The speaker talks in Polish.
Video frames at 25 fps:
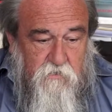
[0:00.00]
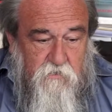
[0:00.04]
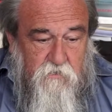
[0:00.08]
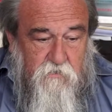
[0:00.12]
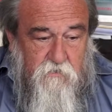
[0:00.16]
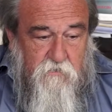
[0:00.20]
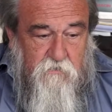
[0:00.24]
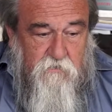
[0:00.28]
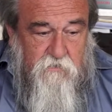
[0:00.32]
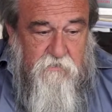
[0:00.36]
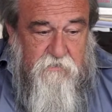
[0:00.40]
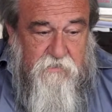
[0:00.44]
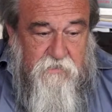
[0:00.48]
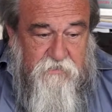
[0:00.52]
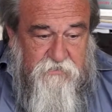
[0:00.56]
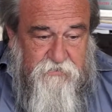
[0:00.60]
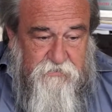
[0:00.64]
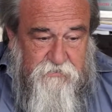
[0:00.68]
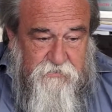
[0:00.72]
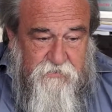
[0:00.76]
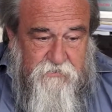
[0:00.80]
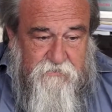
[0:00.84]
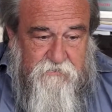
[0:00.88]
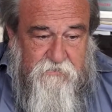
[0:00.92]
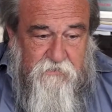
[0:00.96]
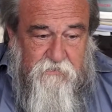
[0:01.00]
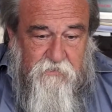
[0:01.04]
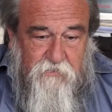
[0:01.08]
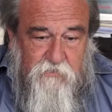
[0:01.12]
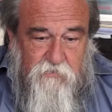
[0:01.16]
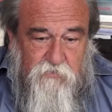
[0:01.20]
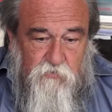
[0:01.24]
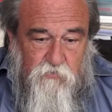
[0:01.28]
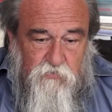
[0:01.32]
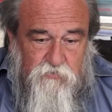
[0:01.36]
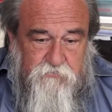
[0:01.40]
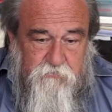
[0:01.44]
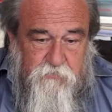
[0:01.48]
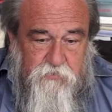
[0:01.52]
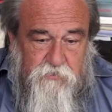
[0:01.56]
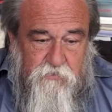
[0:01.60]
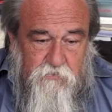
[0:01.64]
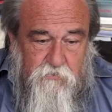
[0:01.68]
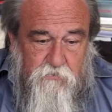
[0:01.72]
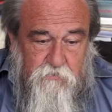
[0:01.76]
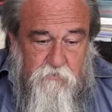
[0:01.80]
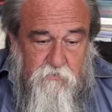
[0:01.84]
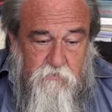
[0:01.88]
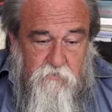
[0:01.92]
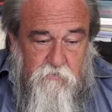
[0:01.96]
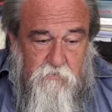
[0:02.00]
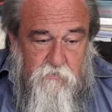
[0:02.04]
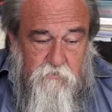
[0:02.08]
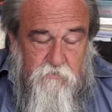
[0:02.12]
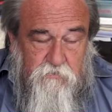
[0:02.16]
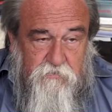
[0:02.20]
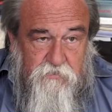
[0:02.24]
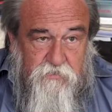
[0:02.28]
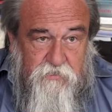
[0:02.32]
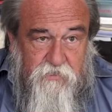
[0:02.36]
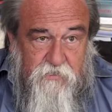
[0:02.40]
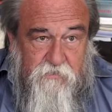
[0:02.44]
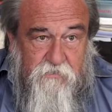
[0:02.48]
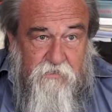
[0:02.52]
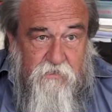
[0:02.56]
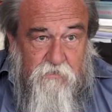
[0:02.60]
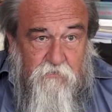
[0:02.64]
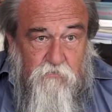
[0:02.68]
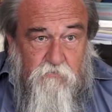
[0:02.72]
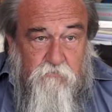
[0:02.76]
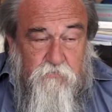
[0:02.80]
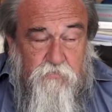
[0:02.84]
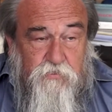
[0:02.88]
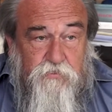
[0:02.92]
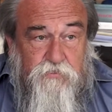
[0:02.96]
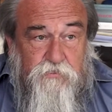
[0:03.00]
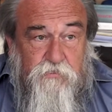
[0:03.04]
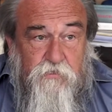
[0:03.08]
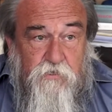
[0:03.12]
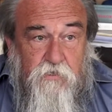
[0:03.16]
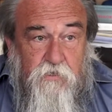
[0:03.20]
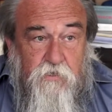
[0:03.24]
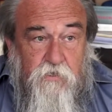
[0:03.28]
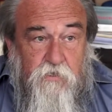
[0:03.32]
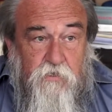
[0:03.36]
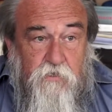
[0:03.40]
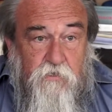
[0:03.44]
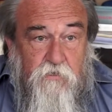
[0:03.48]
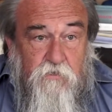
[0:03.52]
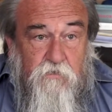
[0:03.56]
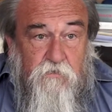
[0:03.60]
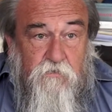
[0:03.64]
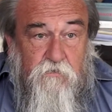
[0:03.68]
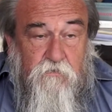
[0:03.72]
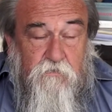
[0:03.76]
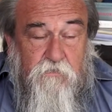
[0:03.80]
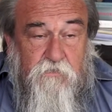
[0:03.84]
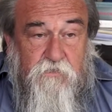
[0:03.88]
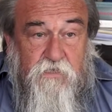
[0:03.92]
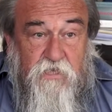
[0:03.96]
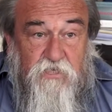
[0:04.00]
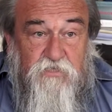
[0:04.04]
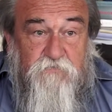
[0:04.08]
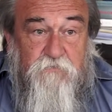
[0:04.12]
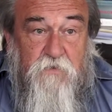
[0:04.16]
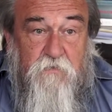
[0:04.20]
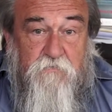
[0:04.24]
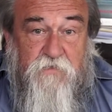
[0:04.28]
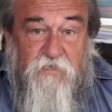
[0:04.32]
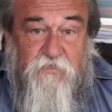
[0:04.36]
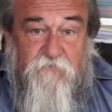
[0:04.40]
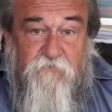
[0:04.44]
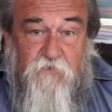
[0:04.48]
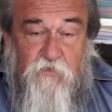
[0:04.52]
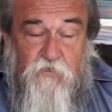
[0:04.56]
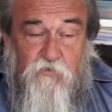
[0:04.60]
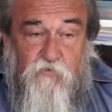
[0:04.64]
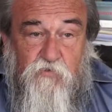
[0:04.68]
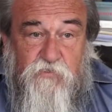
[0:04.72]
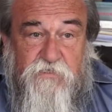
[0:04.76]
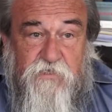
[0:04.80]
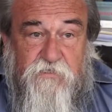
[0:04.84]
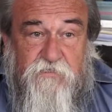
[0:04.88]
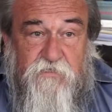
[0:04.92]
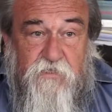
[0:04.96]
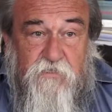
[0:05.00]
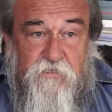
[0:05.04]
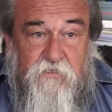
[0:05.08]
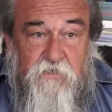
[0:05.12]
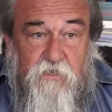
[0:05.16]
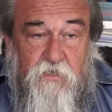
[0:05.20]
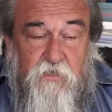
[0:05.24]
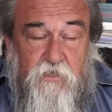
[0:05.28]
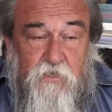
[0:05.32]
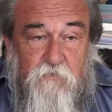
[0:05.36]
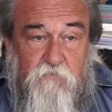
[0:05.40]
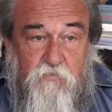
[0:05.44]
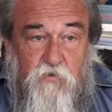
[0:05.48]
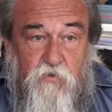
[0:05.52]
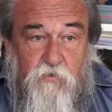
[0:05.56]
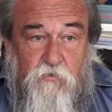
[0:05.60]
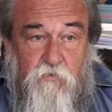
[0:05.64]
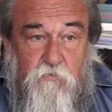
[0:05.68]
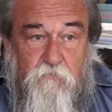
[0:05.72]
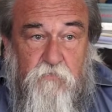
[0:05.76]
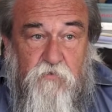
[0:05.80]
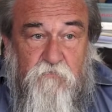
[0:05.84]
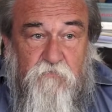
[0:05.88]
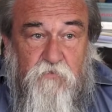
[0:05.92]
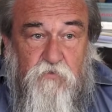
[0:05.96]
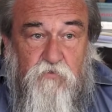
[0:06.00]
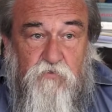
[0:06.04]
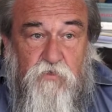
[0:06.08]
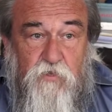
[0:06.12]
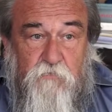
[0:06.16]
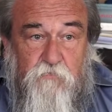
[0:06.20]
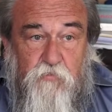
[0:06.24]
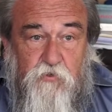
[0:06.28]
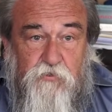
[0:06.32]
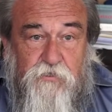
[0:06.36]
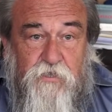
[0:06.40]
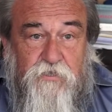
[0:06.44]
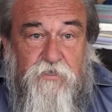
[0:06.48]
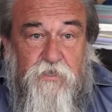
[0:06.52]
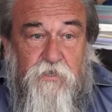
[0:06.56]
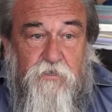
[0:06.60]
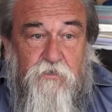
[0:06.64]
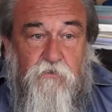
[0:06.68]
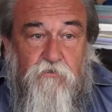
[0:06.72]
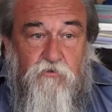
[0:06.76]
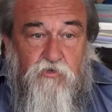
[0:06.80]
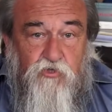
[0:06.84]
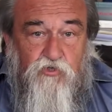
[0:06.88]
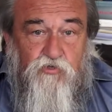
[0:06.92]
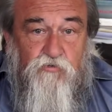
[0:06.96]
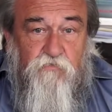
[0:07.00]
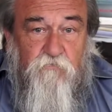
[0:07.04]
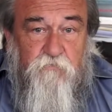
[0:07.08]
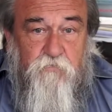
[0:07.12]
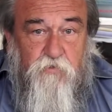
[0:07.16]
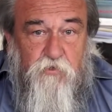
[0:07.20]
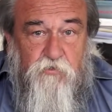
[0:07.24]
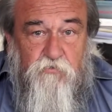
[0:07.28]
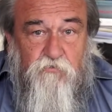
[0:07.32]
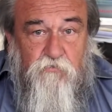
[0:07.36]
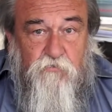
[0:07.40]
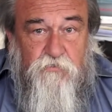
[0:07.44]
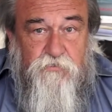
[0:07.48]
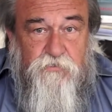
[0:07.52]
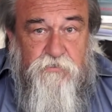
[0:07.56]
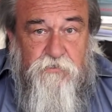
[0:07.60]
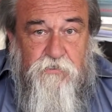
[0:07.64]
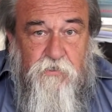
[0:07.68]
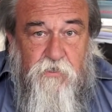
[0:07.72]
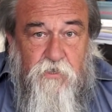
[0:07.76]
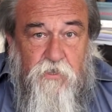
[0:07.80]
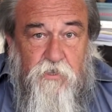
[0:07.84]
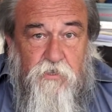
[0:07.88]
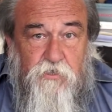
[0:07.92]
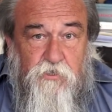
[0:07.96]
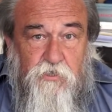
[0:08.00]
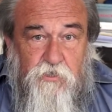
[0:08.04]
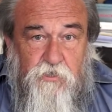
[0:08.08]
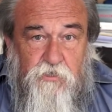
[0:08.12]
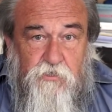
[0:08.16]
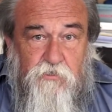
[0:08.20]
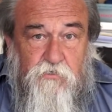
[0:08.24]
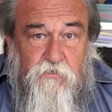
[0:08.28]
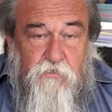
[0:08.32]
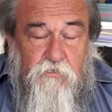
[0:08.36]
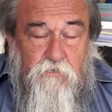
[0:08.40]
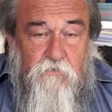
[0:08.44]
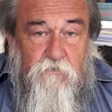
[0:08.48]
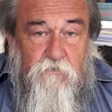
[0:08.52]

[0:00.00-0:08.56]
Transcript: E, tak się niestety z ludźmi e, nie da robić. E, taśma ma swoje uzasadnienie, bo powoduje potanienie kosztów produkcji i